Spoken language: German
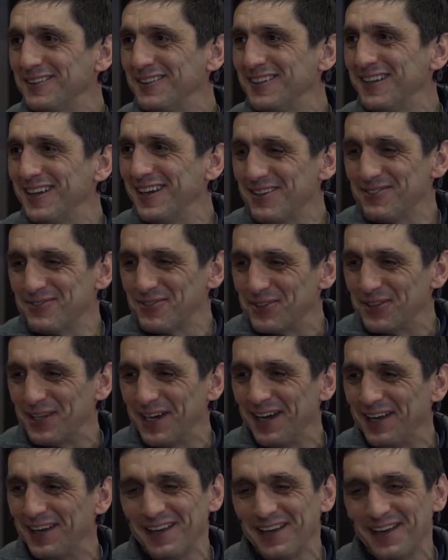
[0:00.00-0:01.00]
Ja. Von
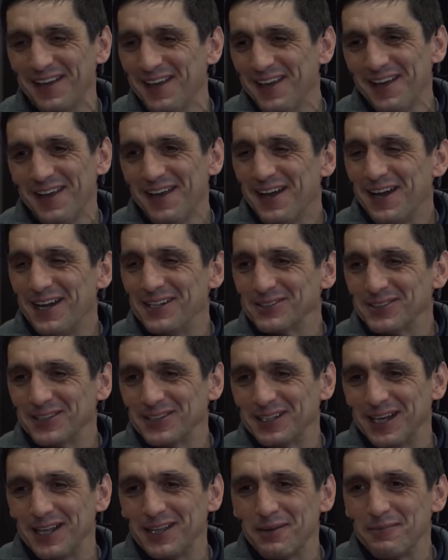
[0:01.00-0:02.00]
daher, also
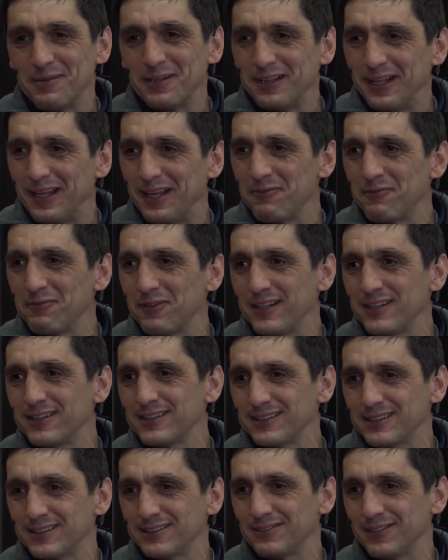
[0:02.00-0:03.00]
ich kann damit leben,
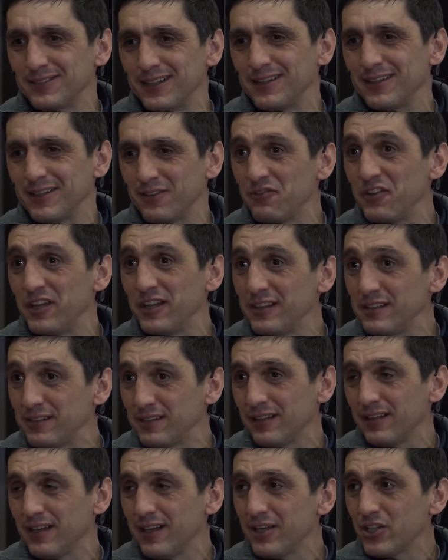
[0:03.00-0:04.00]
wenn's, wenn der
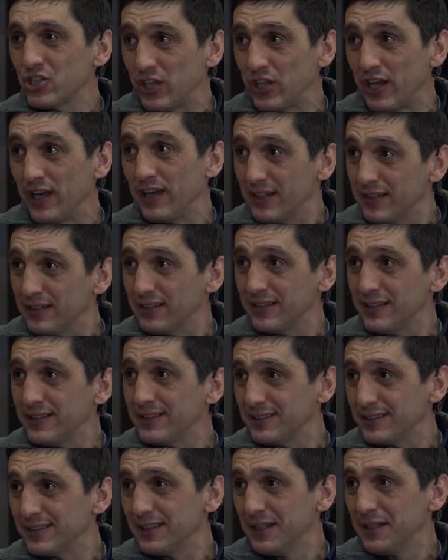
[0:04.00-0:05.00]
Wind stärker
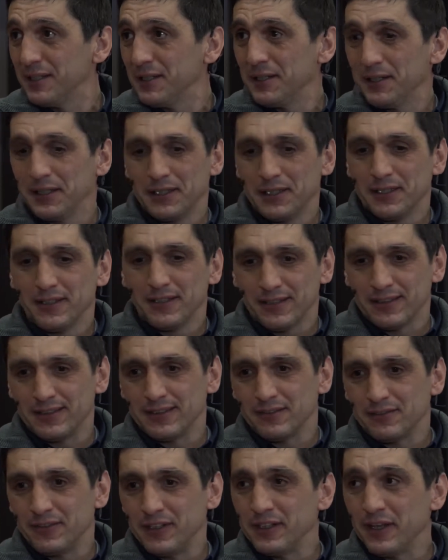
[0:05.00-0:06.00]
ist,
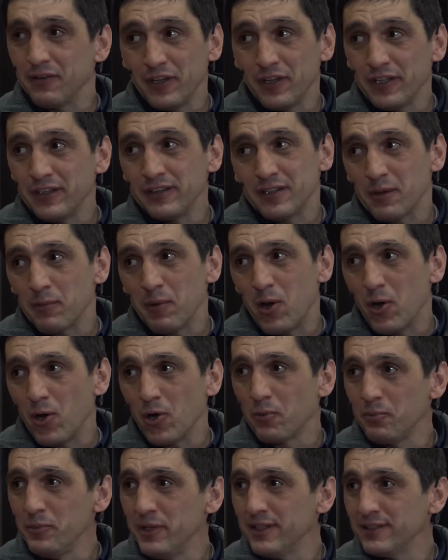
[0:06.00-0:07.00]
äh, wenn der Wind aber
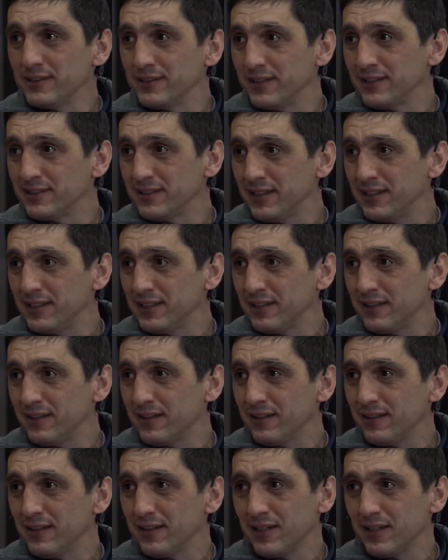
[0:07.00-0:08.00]
auch mir ins Gesicht
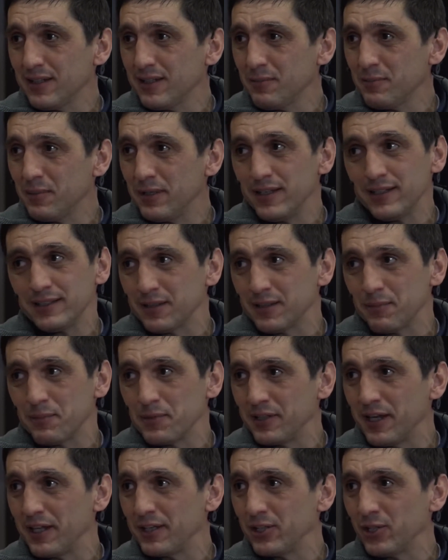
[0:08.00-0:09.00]
äh, bläst,
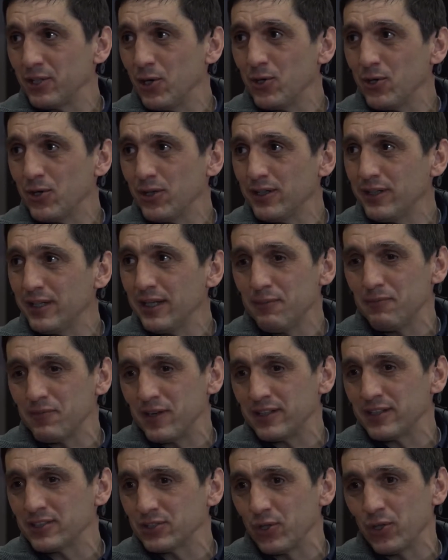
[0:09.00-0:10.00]
damit kann ich auch leben,
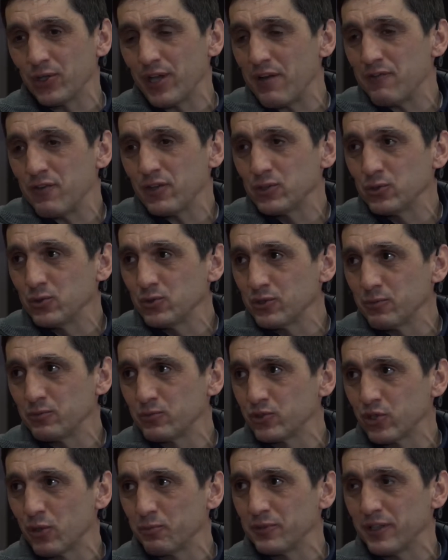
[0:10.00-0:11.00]
weil das gehört einfach zu unserem
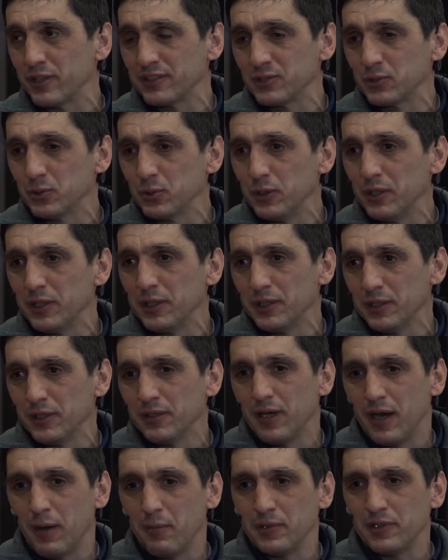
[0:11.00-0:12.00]
Job dazu.
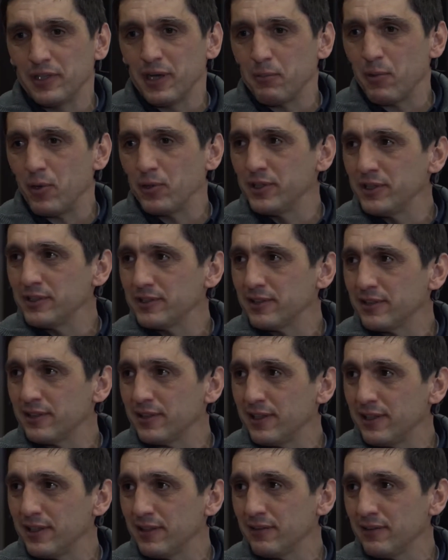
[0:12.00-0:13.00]
Aber ich habe auch nichts
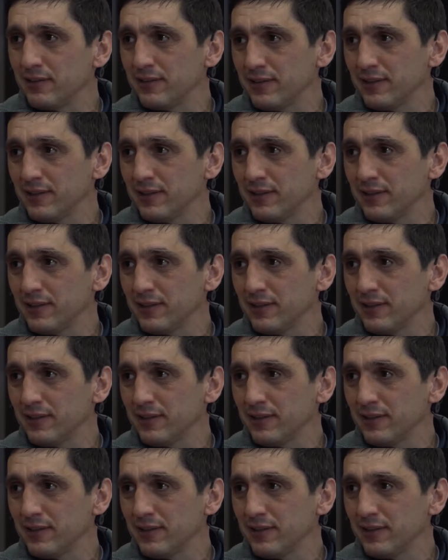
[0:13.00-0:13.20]
dagegen,